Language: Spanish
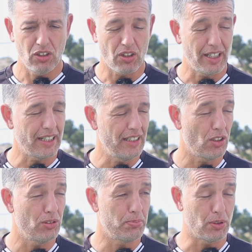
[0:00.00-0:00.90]

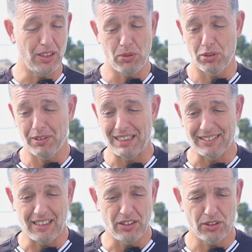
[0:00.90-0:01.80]
corregirlos porque luego van a
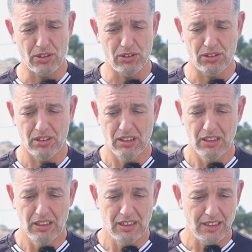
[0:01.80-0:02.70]
salir otros
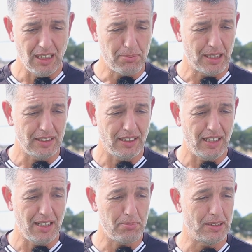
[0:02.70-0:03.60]
y a partir de
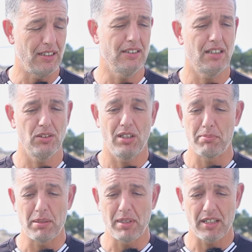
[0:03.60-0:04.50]
ahí presentarnos el
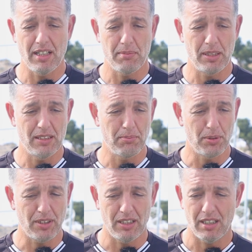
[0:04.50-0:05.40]
primer día de
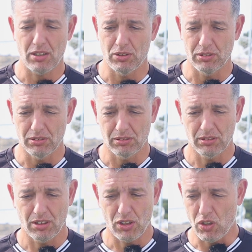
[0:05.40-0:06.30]
pretemporada con,
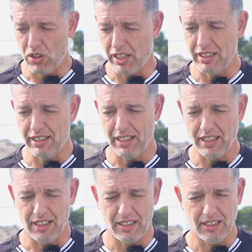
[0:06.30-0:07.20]
con gente
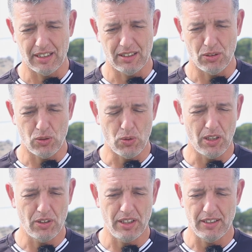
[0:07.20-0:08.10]
que, con
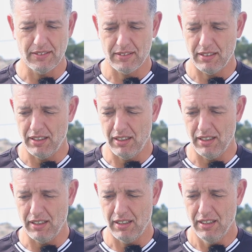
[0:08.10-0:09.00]
jugadores
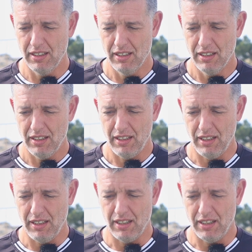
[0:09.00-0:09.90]

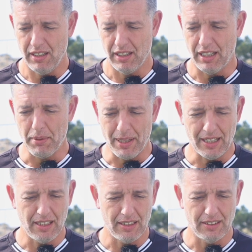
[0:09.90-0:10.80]
eh, que
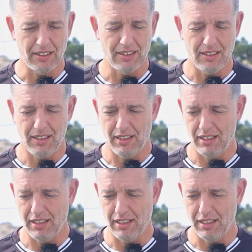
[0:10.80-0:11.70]
vengan
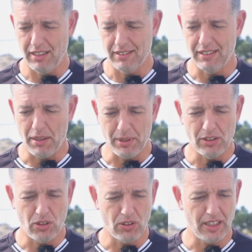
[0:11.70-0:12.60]
eh,
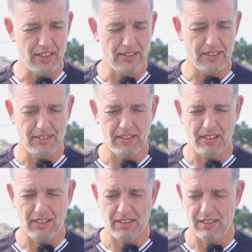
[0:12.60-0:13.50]
sabiendo lo que es
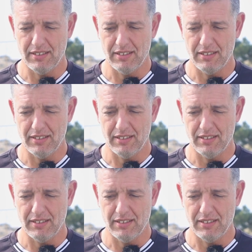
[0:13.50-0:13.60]
Intercity,